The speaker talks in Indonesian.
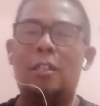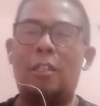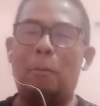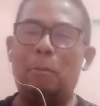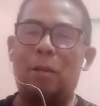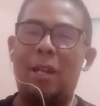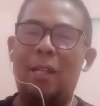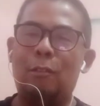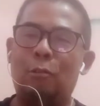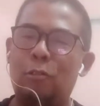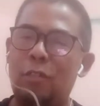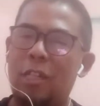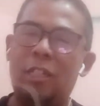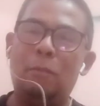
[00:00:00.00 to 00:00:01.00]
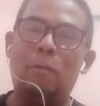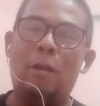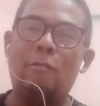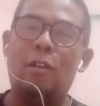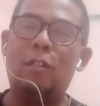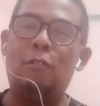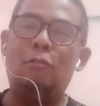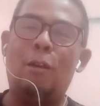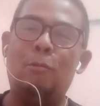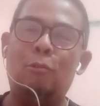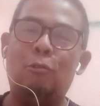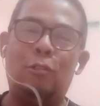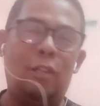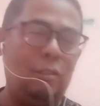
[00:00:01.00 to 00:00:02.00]
temperaturnya di bawah
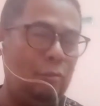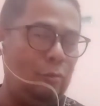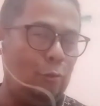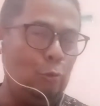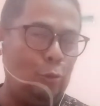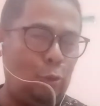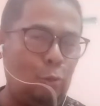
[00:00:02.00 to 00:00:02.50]
27